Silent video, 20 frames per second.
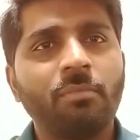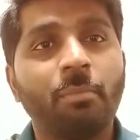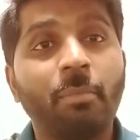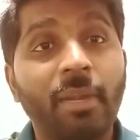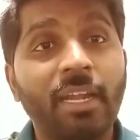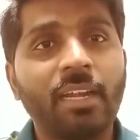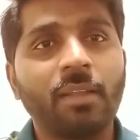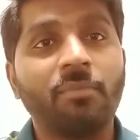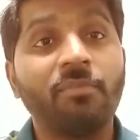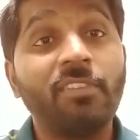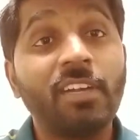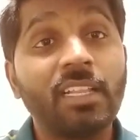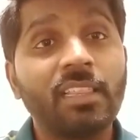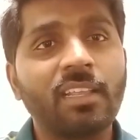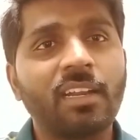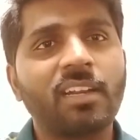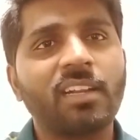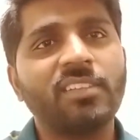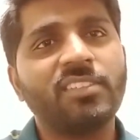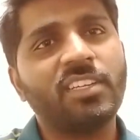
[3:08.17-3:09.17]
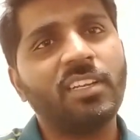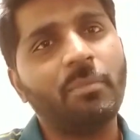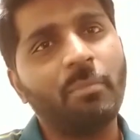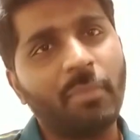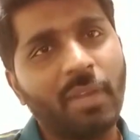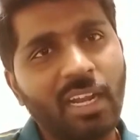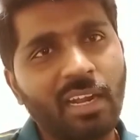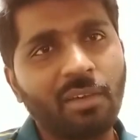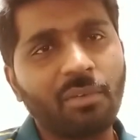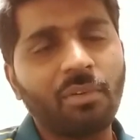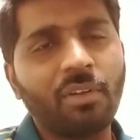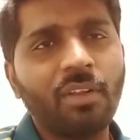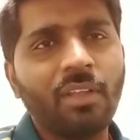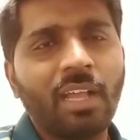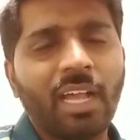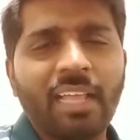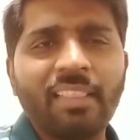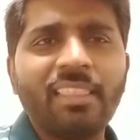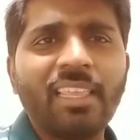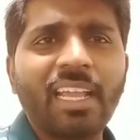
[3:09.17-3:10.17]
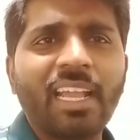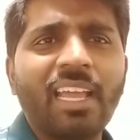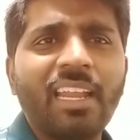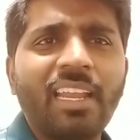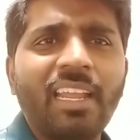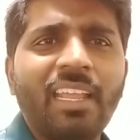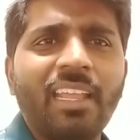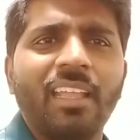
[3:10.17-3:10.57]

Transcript: మేడం విడుదల రజని మేడం అంతేగాని